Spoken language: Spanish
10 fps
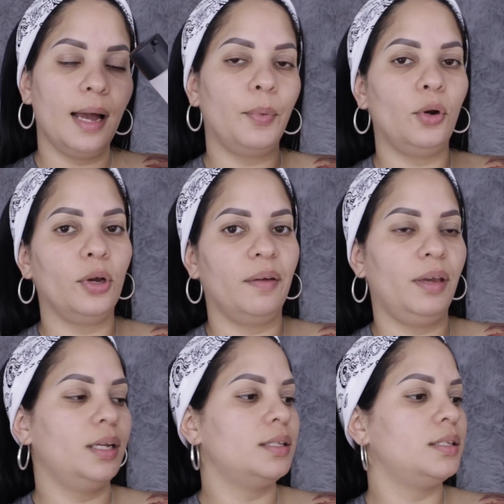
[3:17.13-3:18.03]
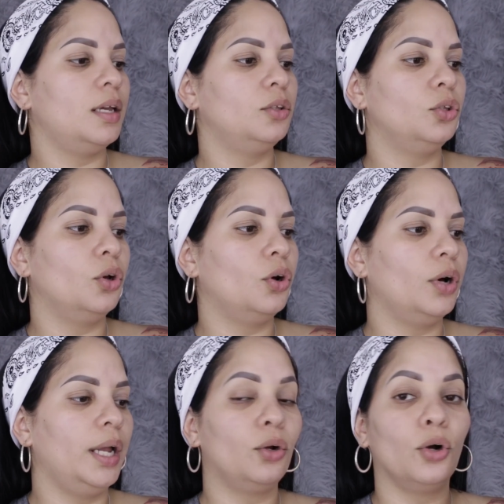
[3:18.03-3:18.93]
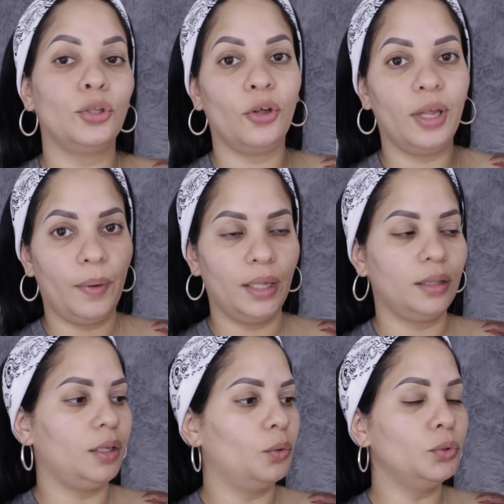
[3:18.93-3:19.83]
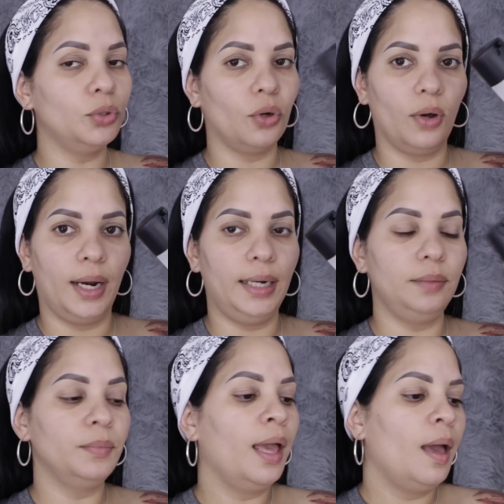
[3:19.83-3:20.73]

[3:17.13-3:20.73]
por lo que viene siendo el costo de 21 dólares.